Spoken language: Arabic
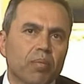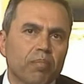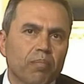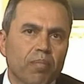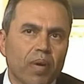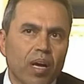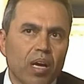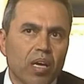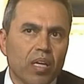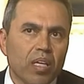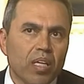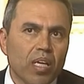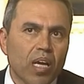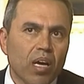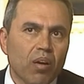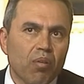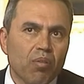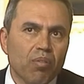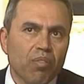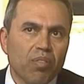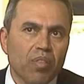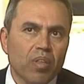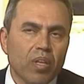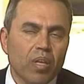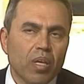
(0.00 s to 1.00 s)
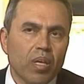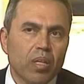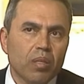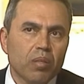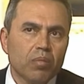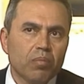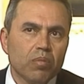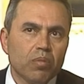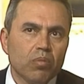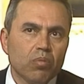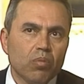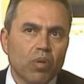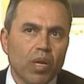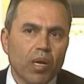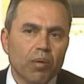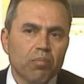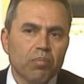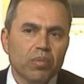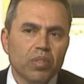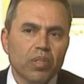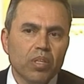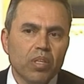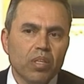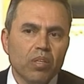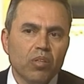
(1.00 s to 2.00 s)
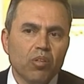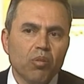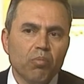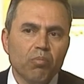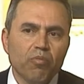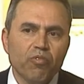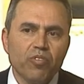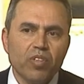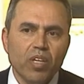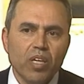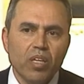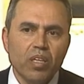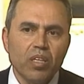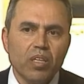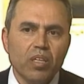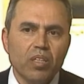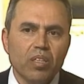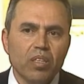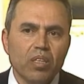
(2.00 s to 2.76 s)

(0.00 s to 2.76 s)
مقريا وثي دين كو مفتكرين